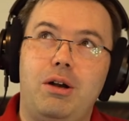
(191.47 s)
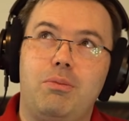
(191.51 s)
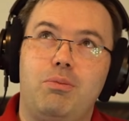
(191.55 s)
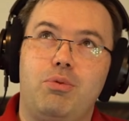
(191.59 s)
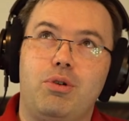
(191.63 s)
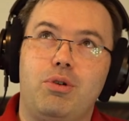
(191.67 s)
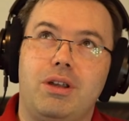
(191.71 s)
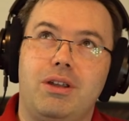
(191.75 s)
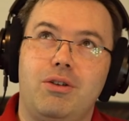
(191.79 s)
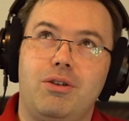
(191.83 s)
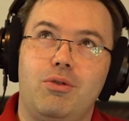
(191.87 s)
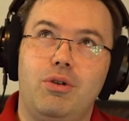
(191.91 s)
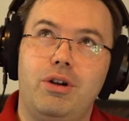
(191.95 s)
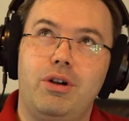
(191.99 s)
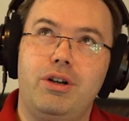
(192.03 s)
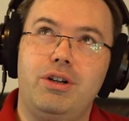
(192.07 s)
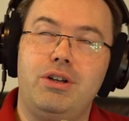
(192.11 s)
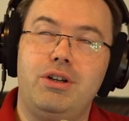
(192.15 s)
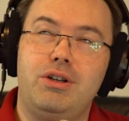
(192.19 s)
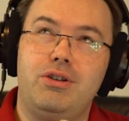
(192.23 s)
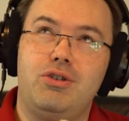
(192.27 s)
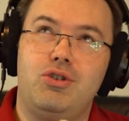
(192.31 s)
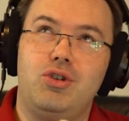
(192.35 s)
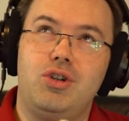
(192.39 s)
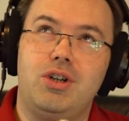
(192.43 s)
Porque hoje
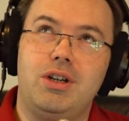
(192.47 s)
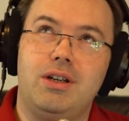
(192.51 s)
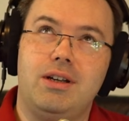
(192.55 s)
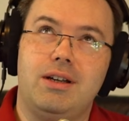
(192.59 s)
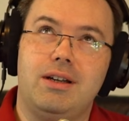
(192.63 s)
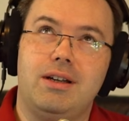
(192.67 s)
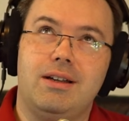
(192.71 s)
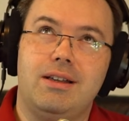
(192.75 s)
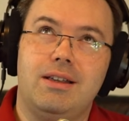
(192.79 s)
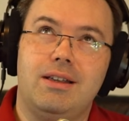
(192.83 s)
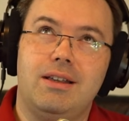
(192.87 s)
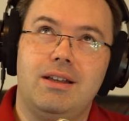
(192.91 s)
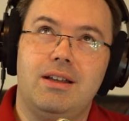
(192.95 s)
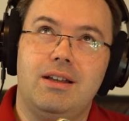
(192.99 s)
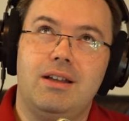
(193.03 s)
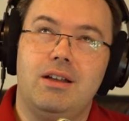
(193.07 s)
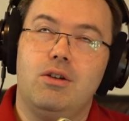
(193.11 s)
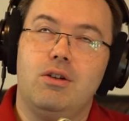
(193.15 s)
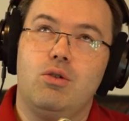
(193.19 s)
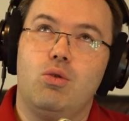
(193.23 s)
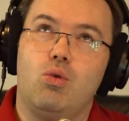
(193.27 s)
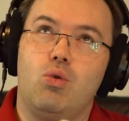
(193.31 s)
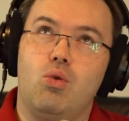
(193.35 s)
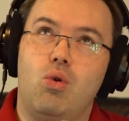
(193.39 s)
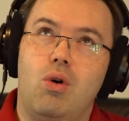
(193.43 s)
em dia,
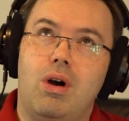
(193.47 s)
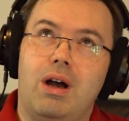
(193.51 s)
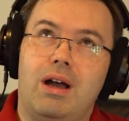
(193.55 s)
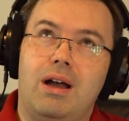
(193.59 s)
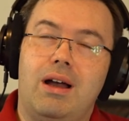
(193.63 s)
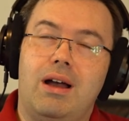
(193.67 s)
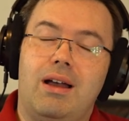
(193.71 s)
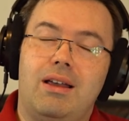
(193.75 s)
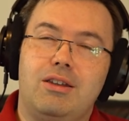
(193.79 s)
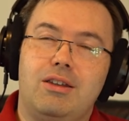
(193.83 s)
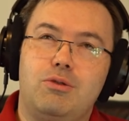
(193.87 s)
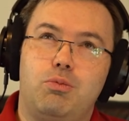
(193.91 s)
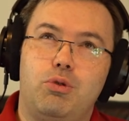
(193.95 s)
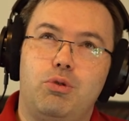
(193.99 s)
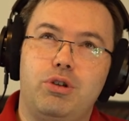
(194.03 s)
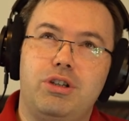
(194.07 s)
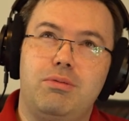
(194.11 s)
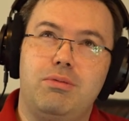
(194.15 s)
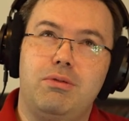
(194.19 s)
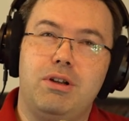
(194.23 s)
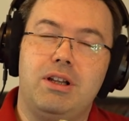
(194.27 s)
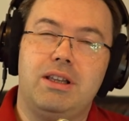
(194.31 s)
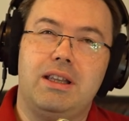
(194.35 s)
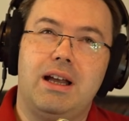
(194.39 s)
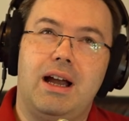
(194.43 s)
com as
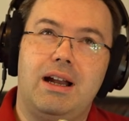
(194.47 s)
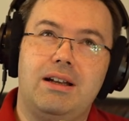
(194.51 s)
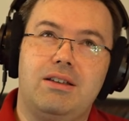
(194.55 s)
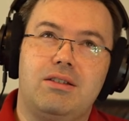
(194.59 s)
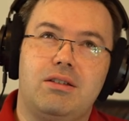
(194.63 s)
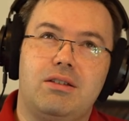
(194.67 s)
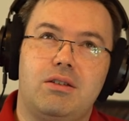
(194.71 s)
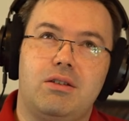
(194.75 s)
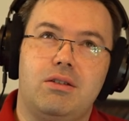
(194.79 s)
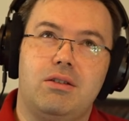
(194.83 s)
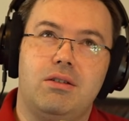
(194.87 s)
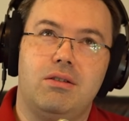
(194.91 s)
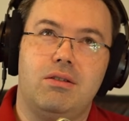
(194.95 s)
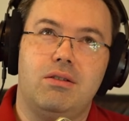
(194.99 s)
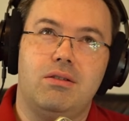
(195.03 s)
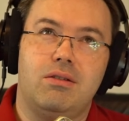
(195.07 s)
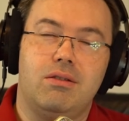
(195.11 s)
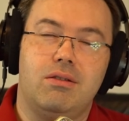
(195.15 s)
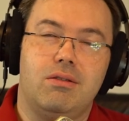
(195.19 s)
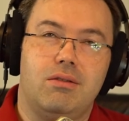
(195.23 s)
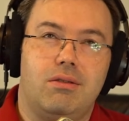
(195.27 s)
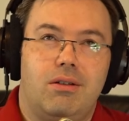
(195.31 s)
possibilidades que